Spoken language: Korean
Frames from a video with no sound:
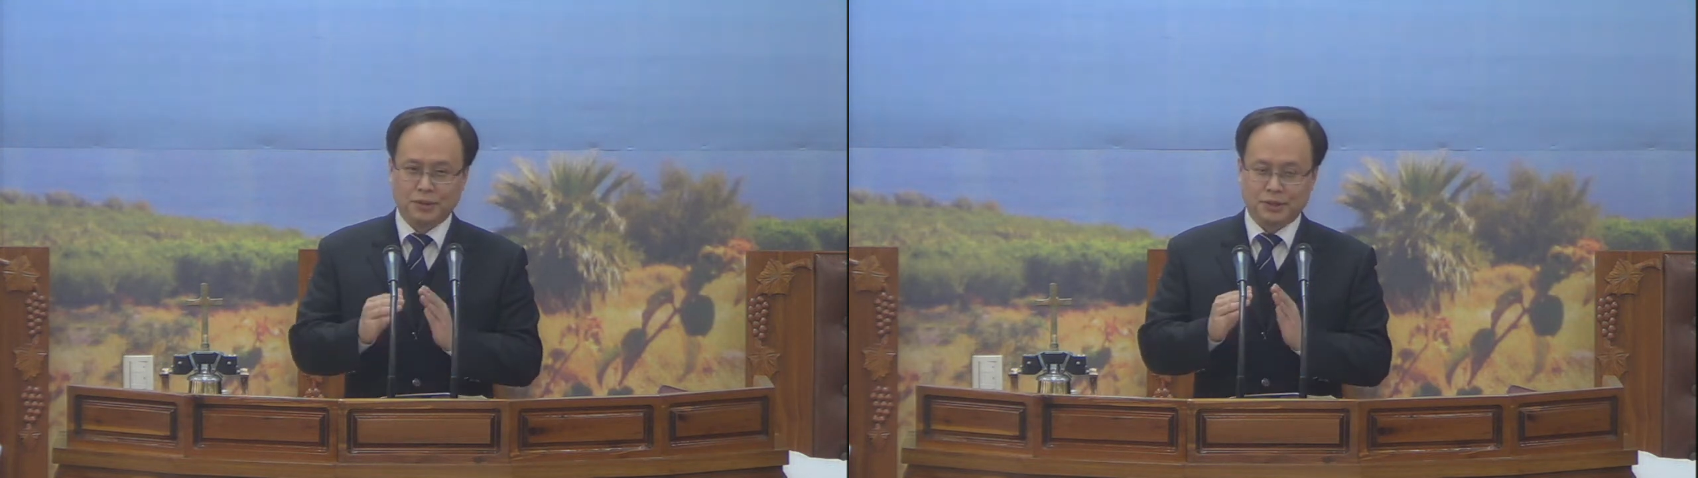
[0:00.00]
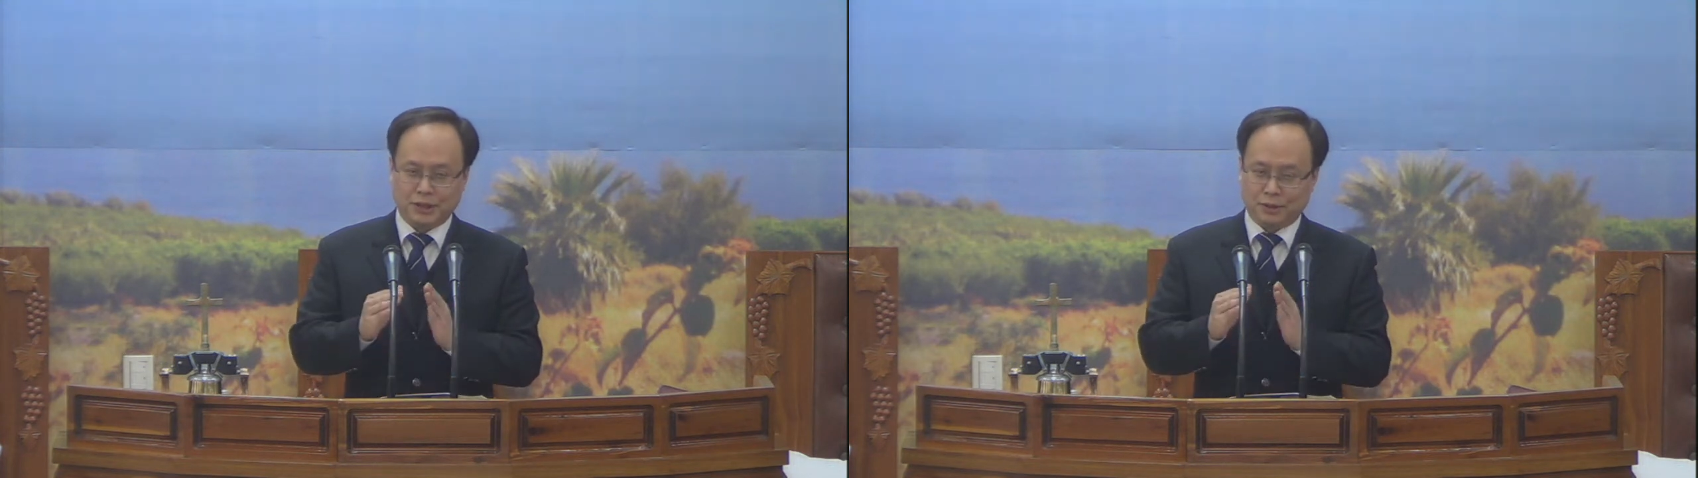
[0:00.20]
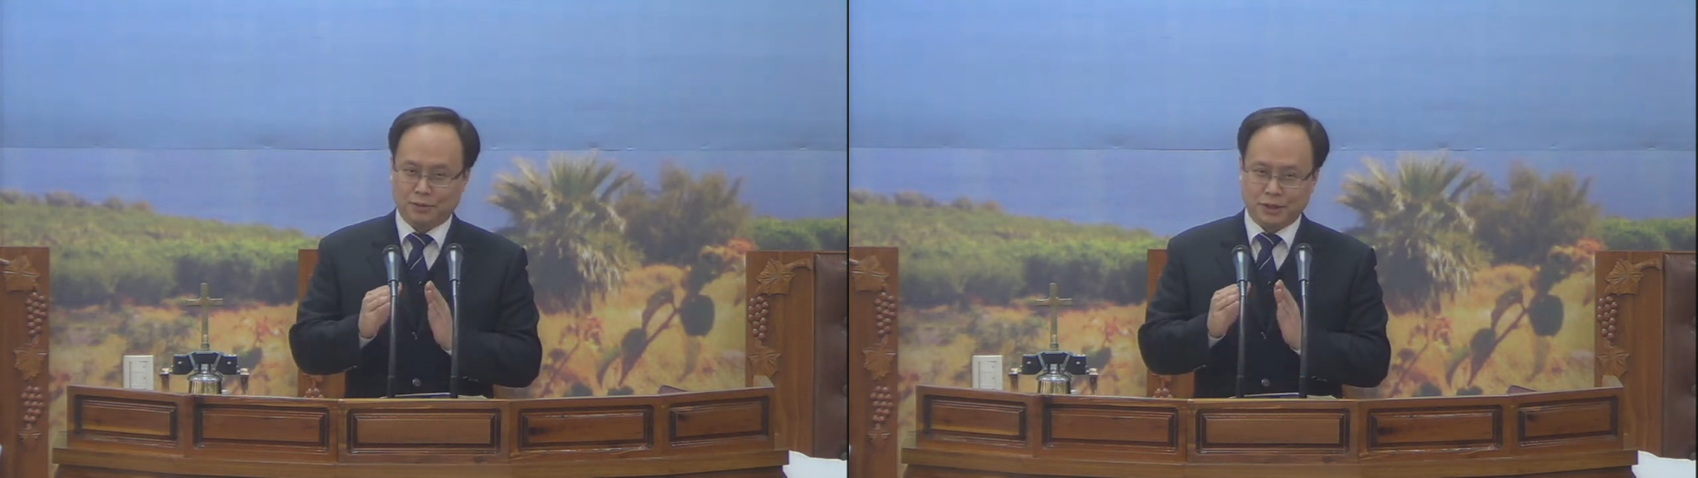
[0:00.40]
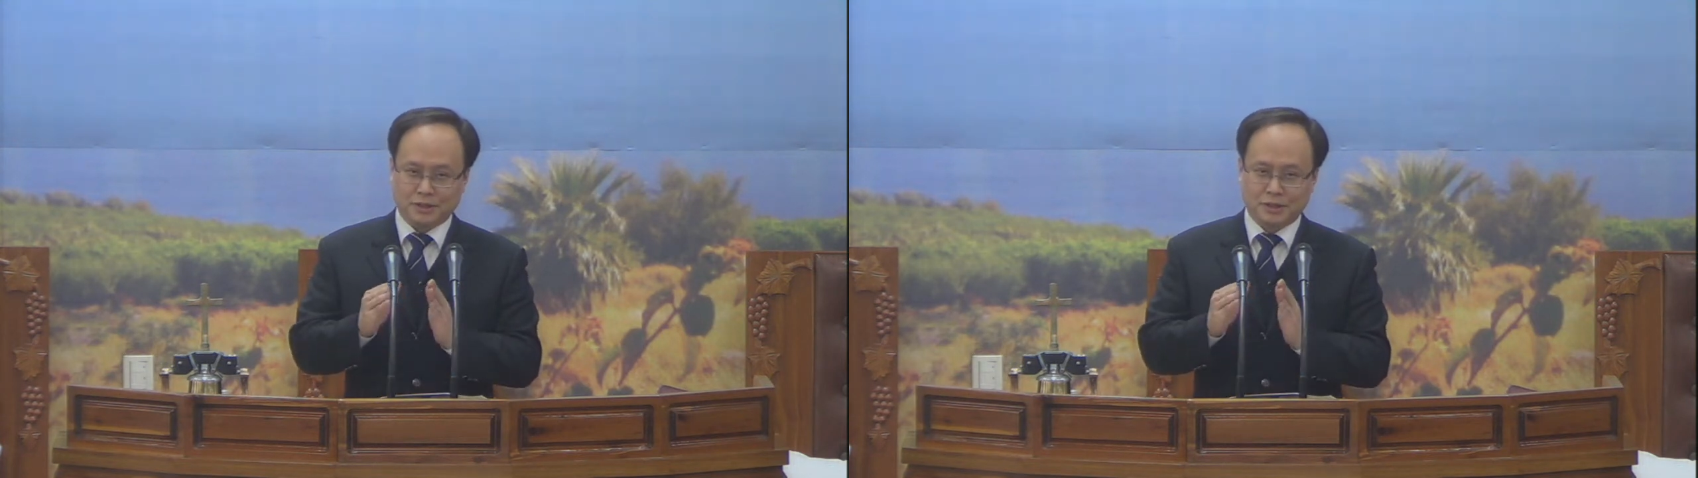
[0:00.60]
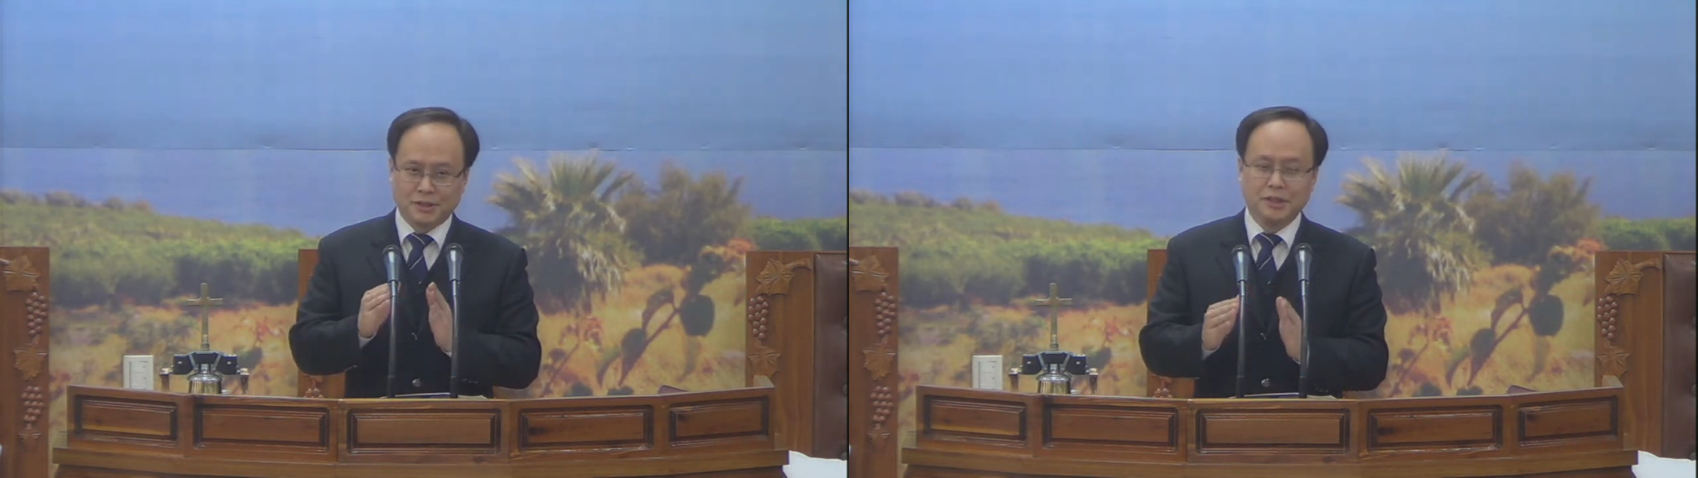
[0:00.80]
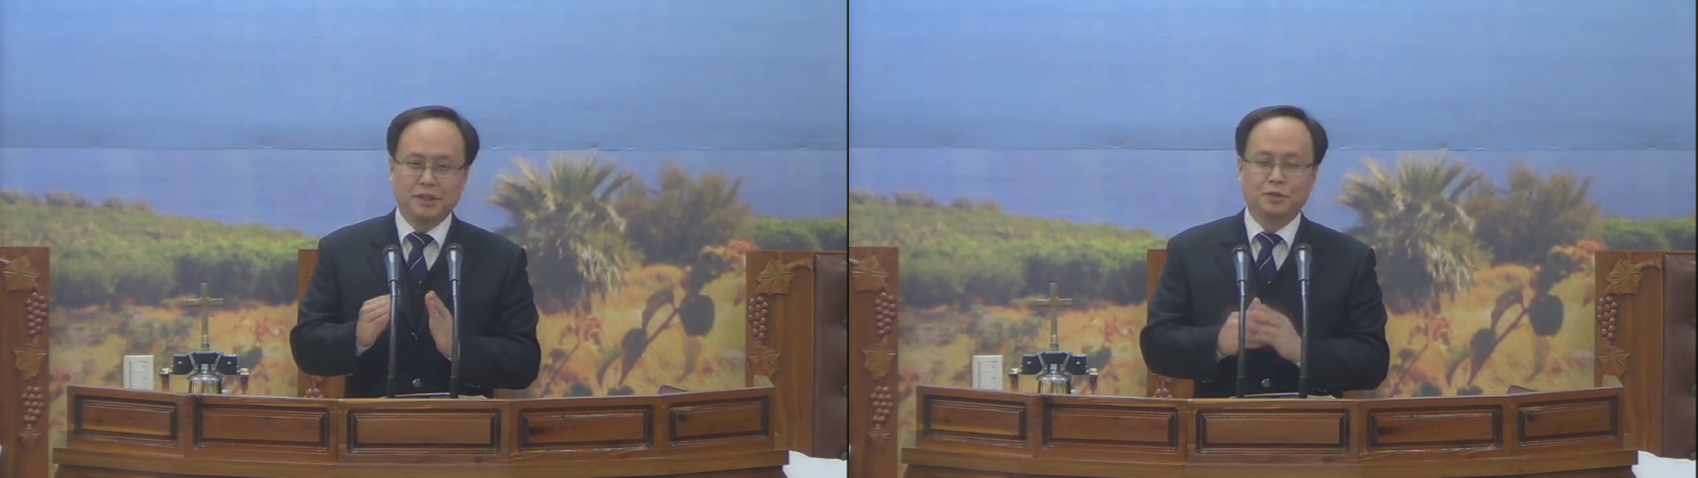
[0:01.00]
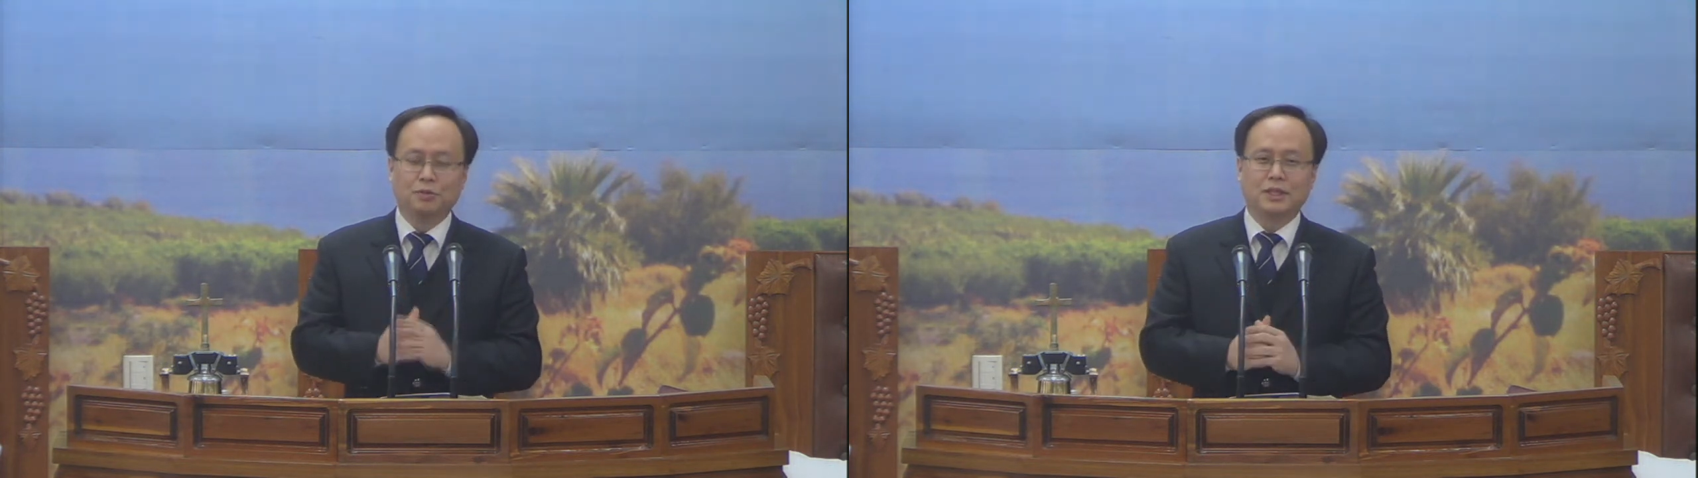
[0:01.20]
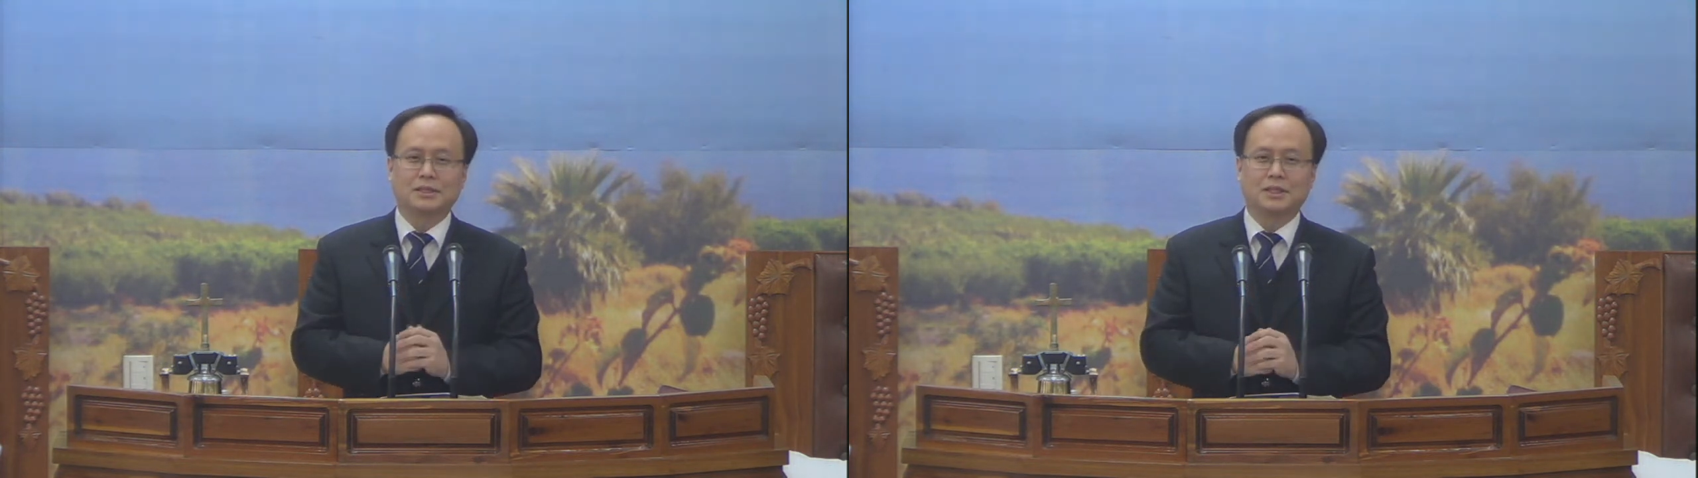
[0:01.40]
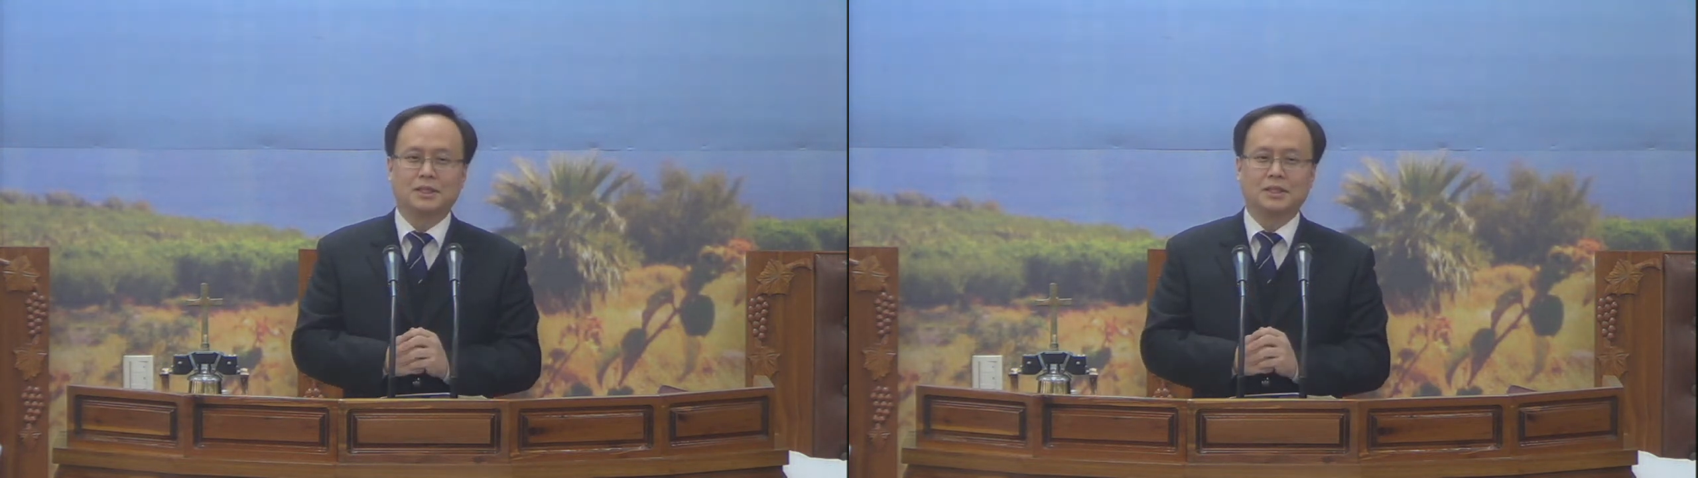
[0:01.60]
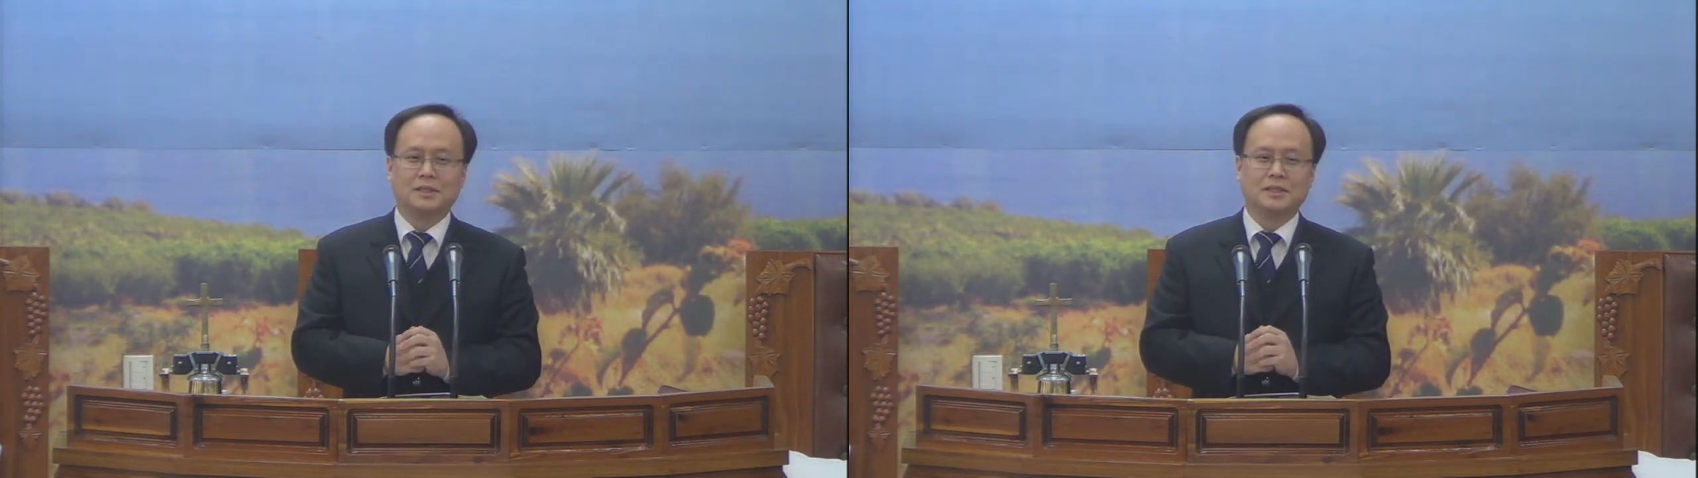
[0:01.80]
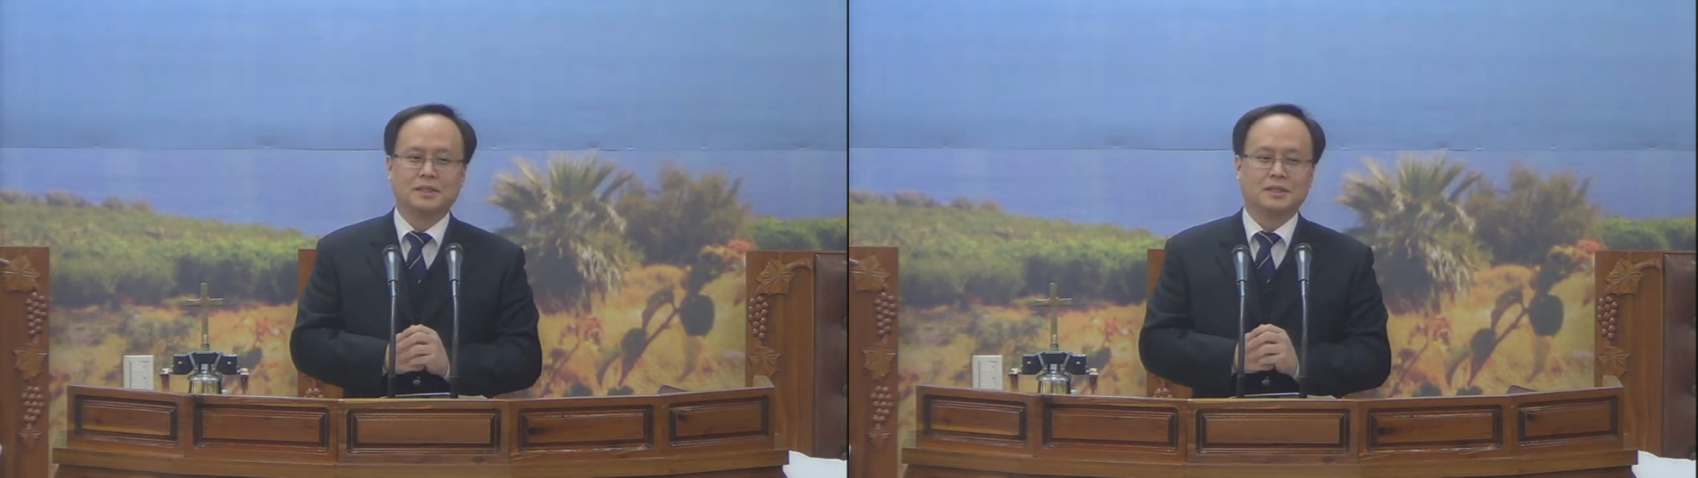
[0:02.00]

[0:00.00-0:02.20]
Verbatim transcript: 그리고 우리는 그 일을 위해서